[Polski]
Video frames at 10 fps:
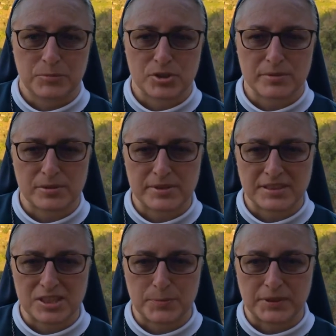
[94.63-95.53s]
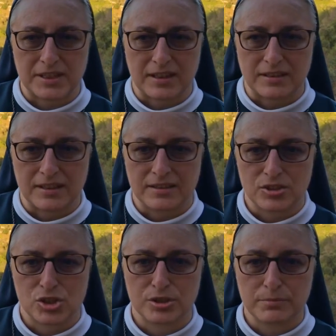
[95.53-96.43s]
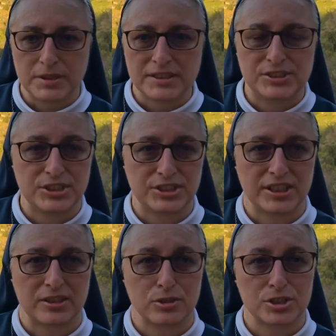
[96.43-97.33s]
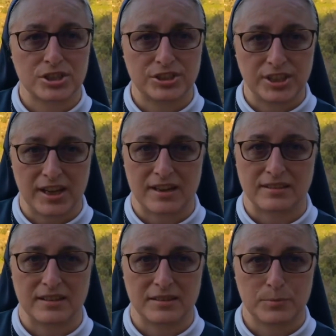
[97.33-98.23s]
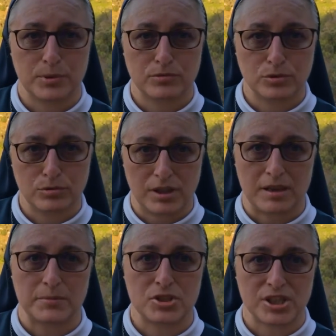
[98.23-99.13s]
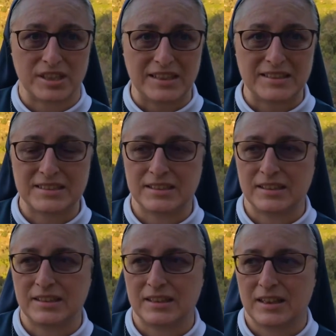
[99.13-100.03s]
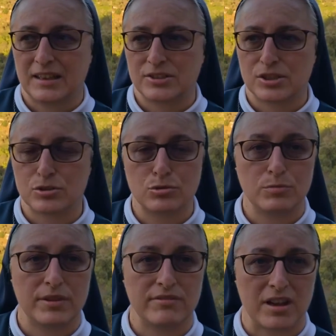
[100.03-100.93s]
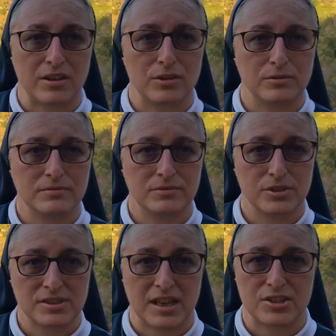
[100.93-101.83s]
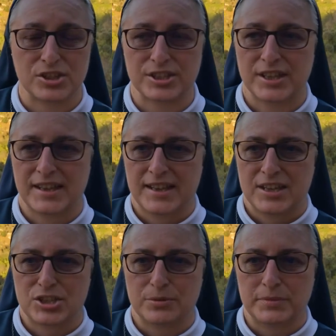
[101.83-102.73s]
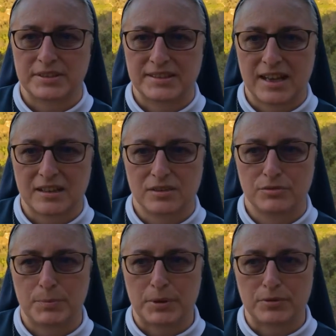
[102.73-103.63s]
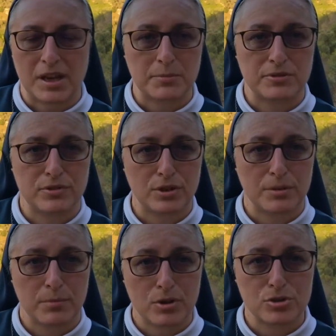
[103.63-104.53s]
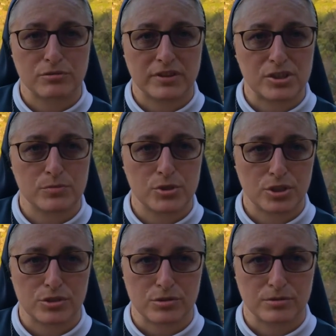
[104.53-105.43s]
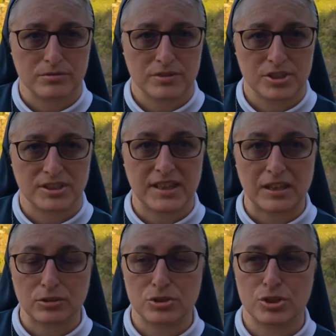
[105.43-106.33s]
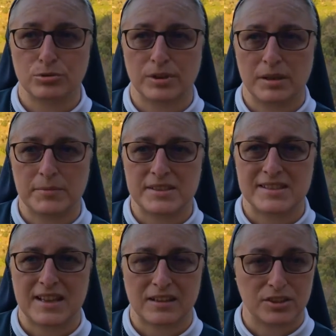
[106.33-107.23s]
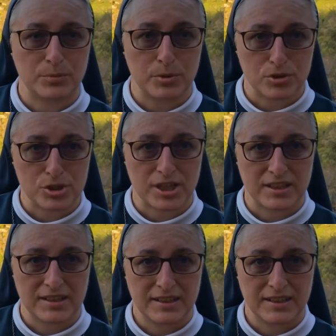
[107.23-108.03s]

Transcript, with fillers: możemy sobie zadać pytanie, czy my dzisiaj jako chrześcijanie powodujemy, że inni się zdumiewają? To znaczy, czy my tak wypełniamy wolę Bożą w naszym życiu, czy tak odczytujemy znaki Boże?